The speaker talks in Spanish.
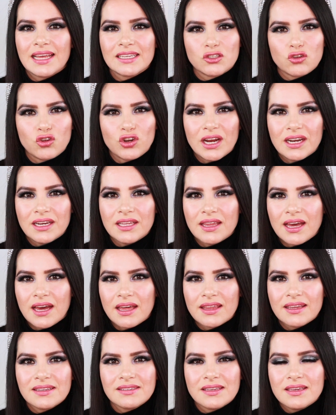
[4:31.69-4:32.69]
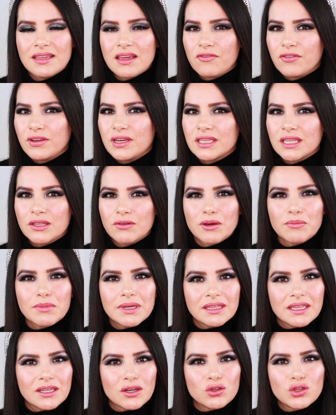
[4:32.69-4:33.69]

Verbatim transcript: las tonalidades y definitivamente